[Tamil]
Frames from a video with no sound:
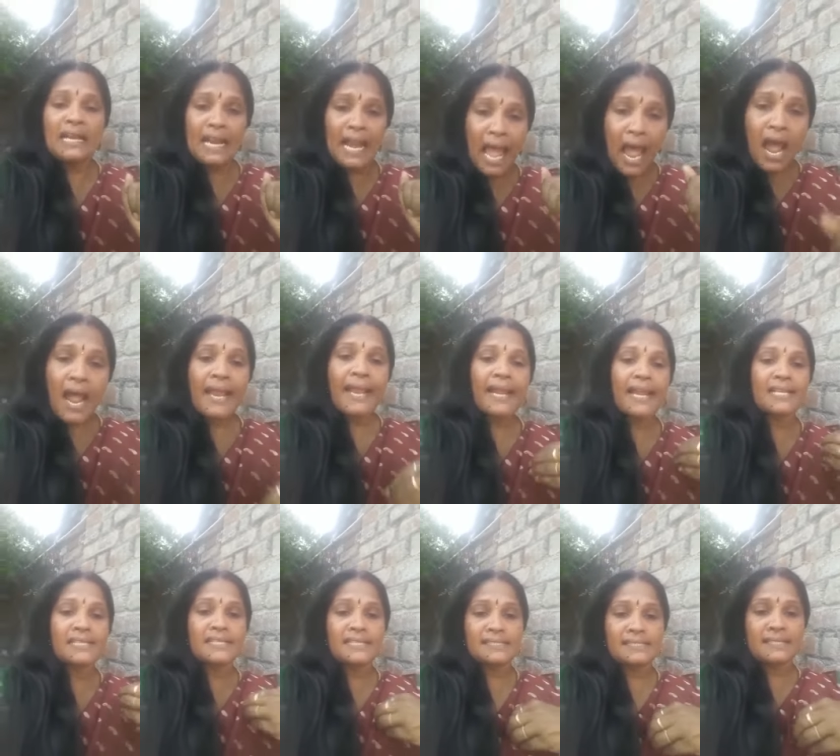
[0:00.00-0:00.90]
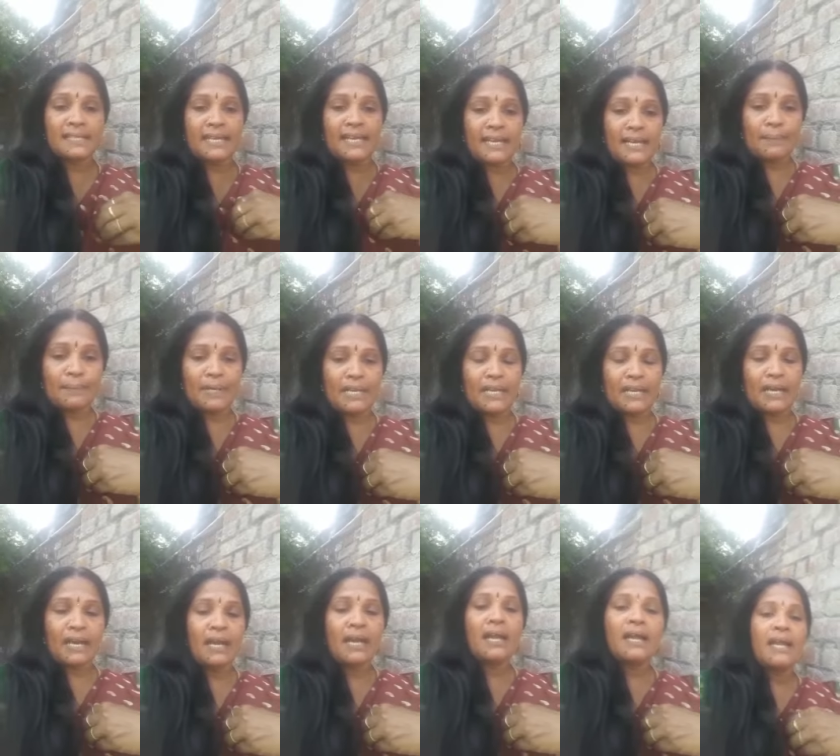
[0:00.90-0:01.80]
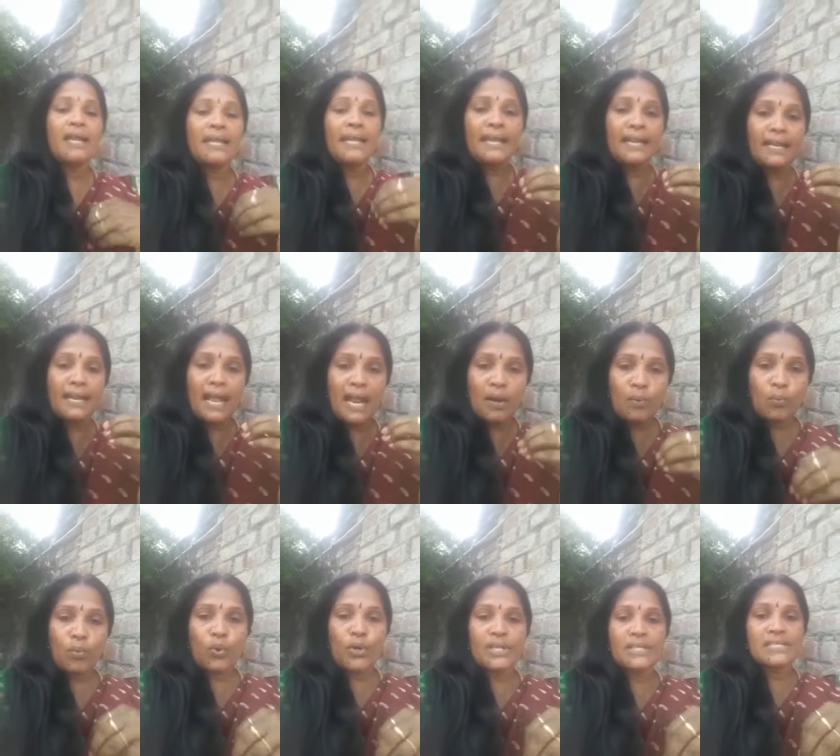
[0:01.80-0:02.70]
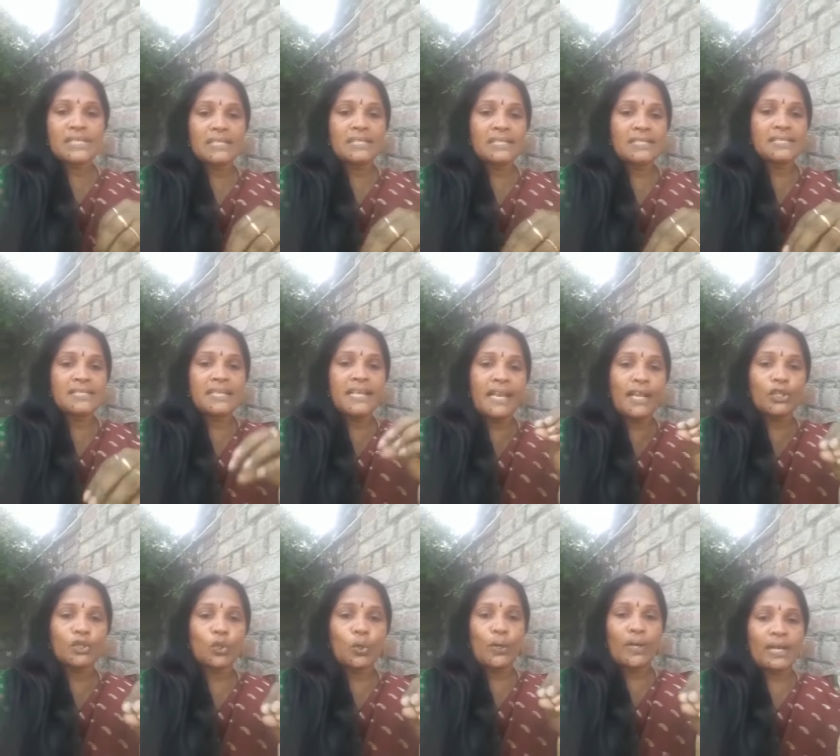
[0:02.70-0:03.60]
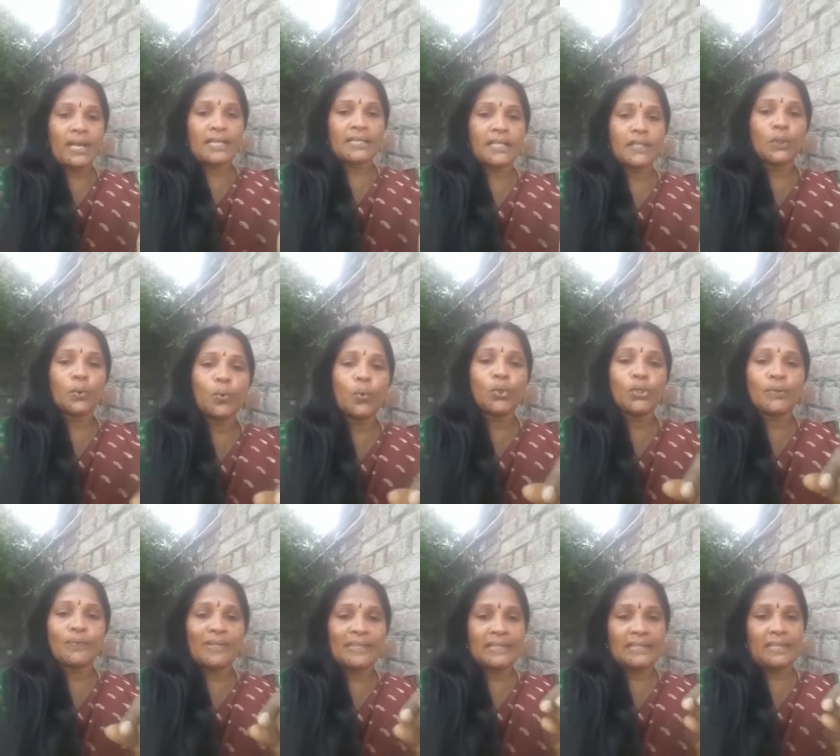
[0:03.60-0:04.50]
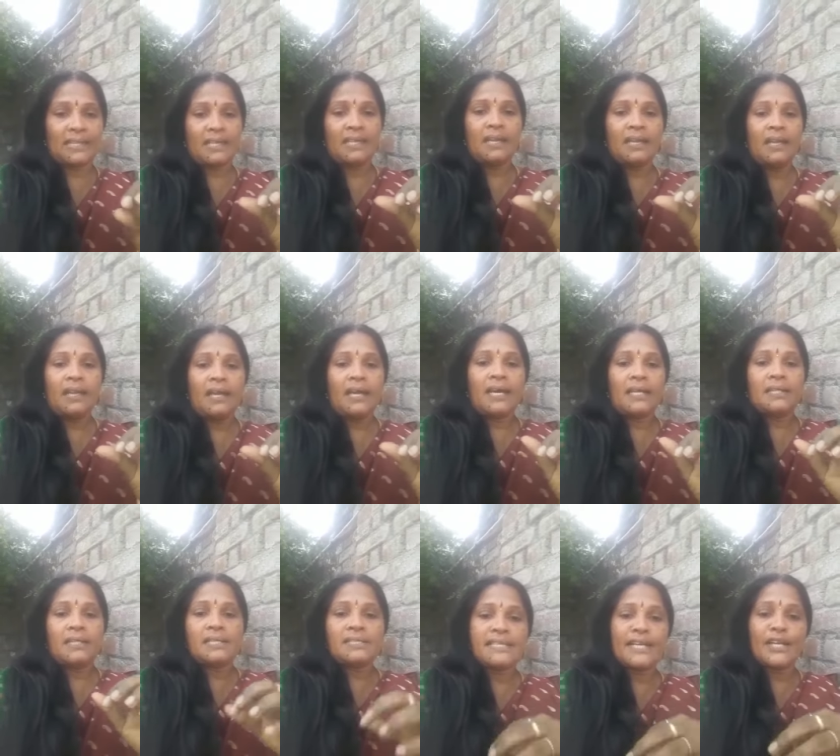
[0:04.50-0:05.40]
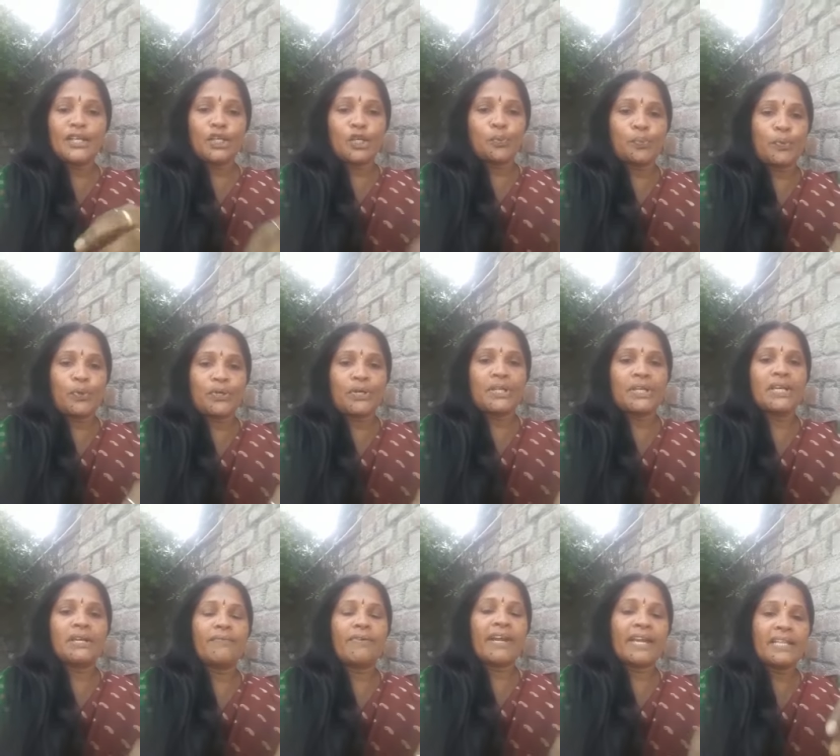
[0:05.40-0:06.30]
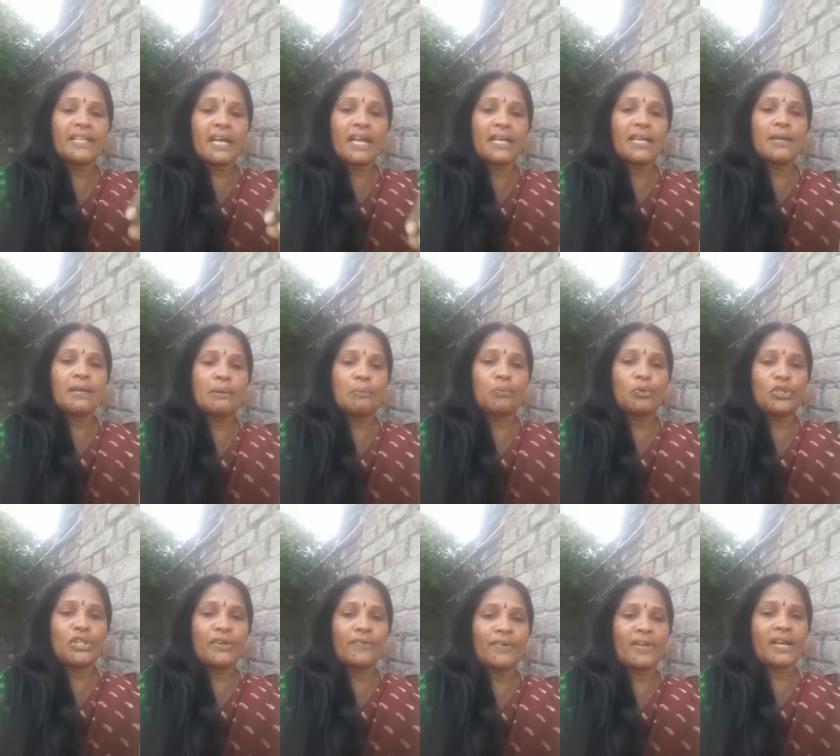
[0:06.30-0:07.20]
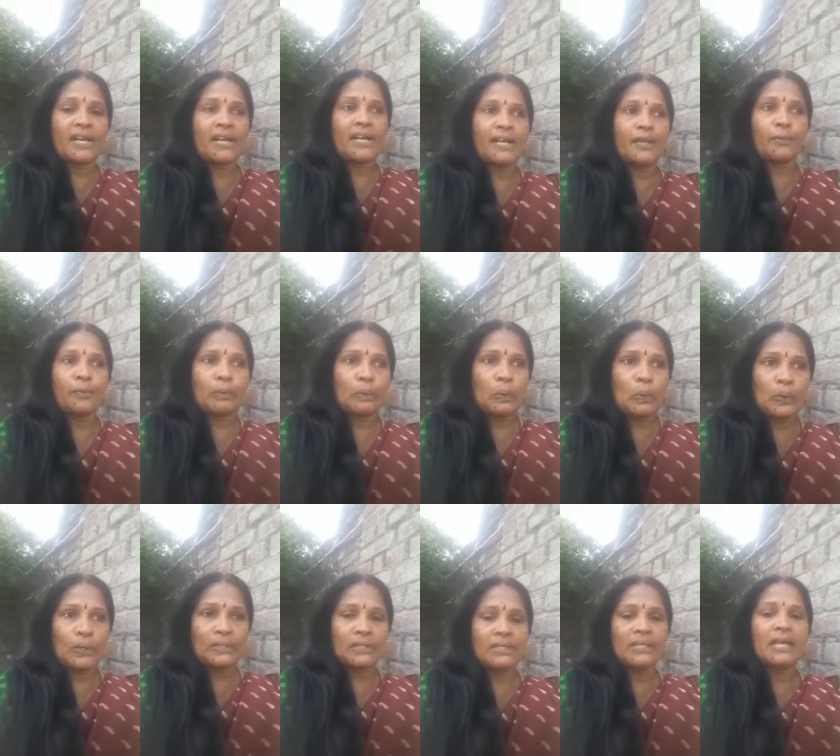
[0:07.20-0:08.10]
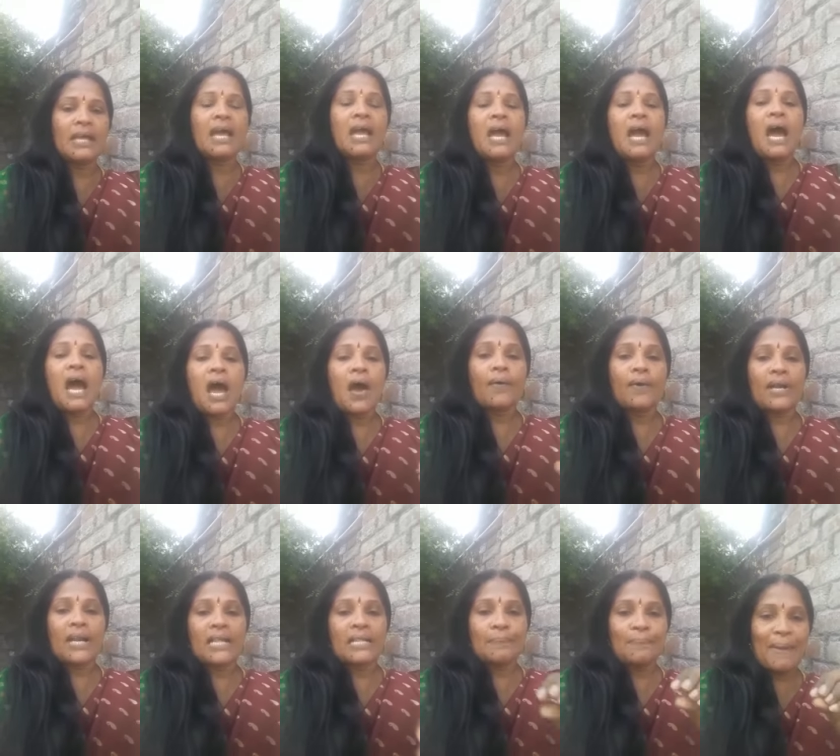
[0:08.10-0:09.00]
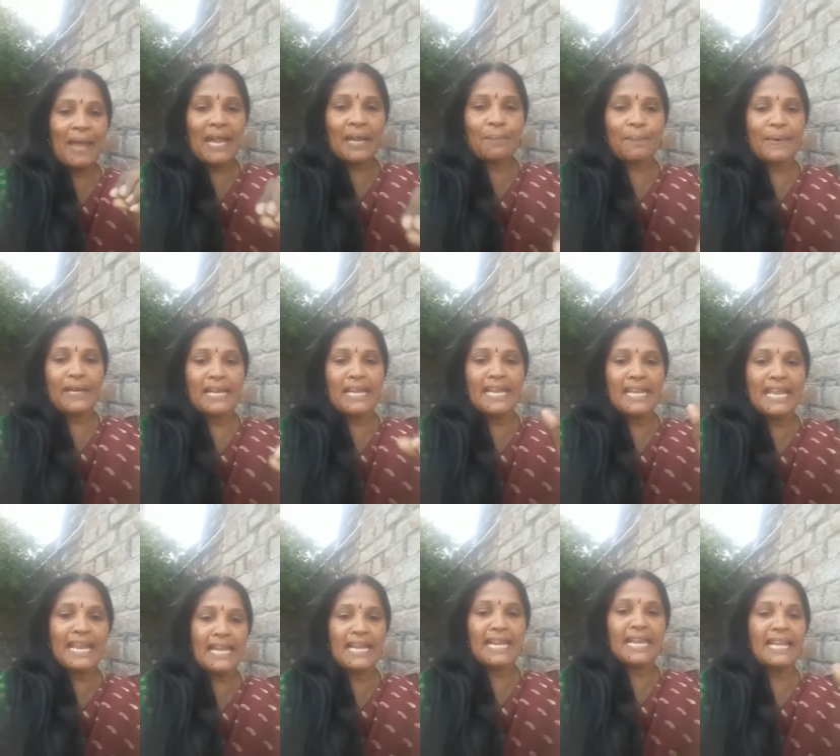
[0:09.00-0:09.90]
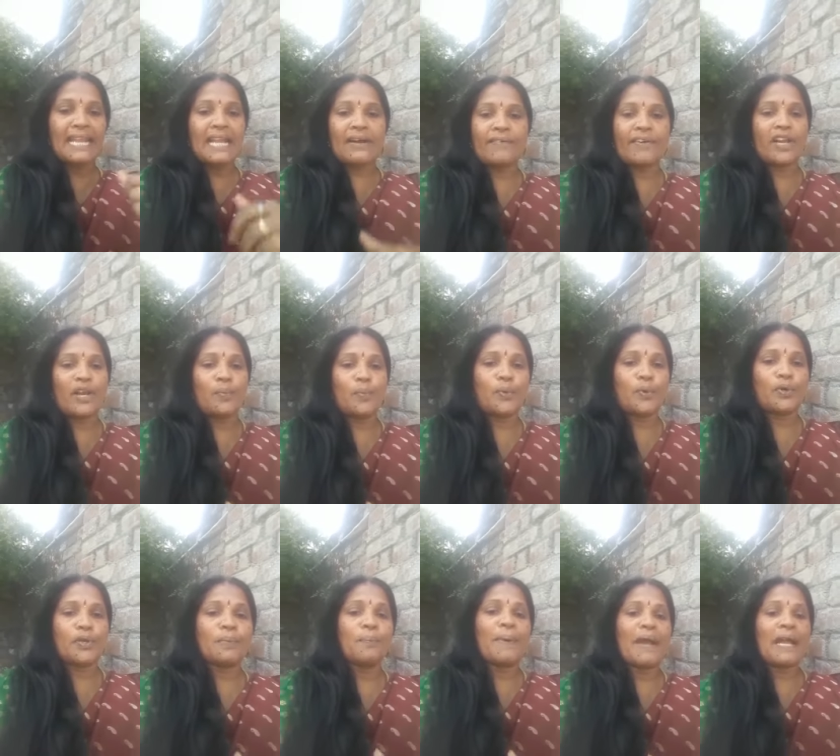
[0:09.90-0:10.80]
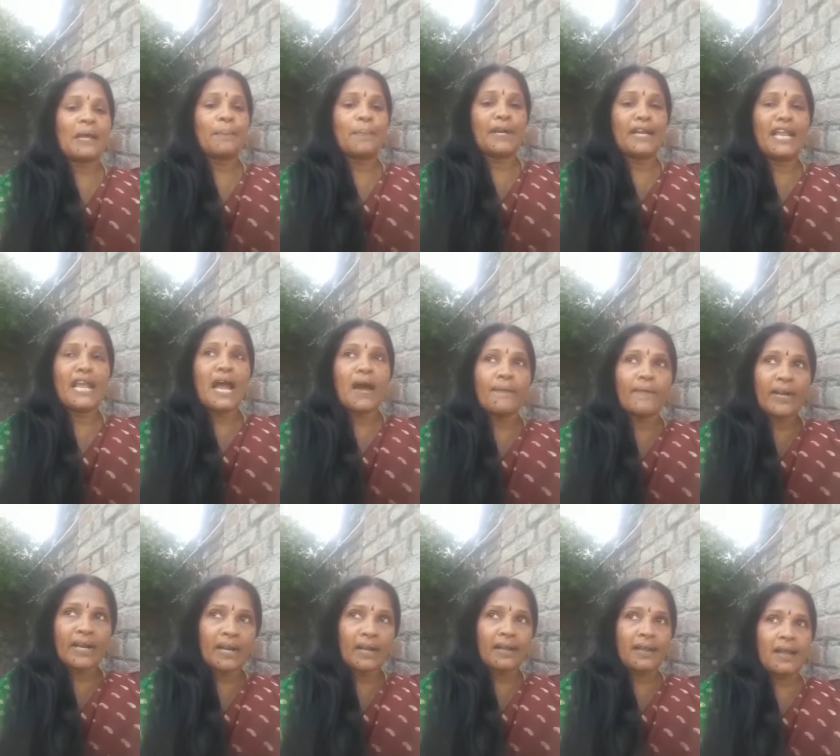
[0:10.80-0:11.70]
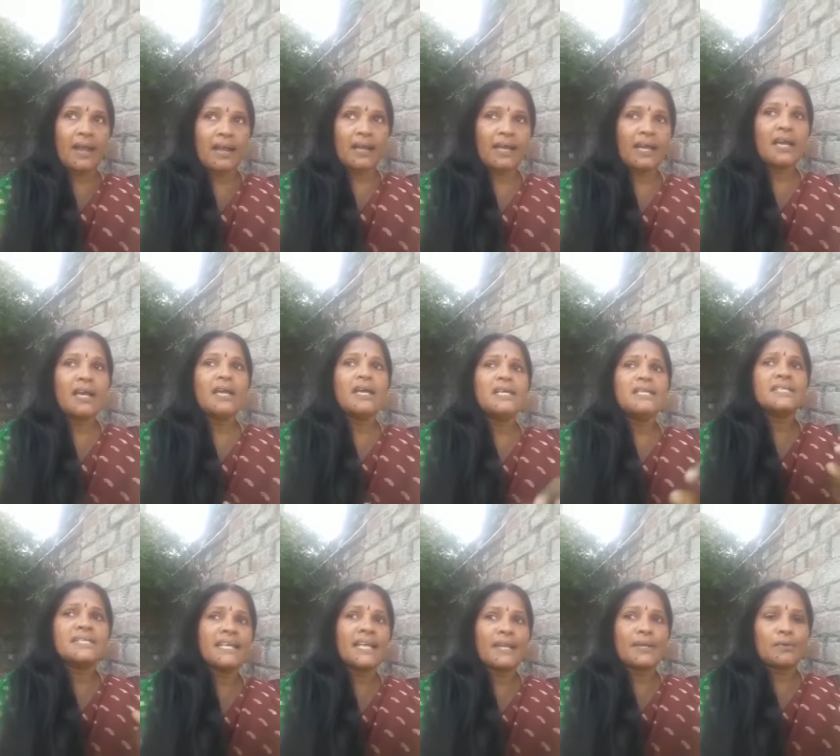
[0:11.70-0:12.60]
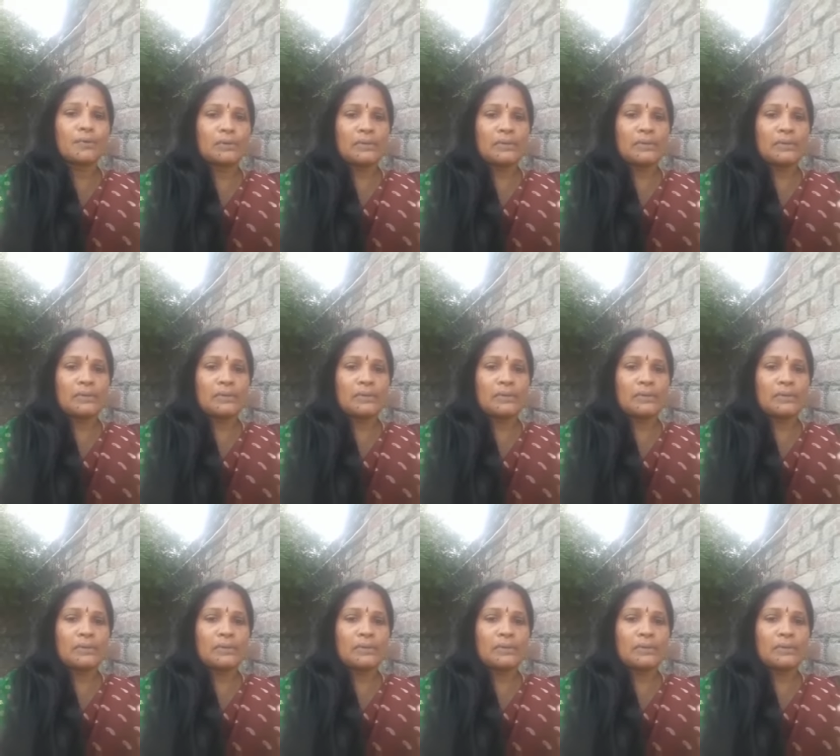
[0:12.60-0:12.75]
நான் என்ன செஞ்சுருக்கேன் அப்படின்னா என்னால் முடிஞ்சது சிறு தொழில் அதாவது ஊதுவத்தி அதை சென்ட்டு போட்டு வயதான முதியவர்களிடம் கொடுத்து அவர்களை அதை பேக் பண்ணி எண்ணி கவரில் போட்டு பேக் பண்ணி அவர்களுக்காக சிறு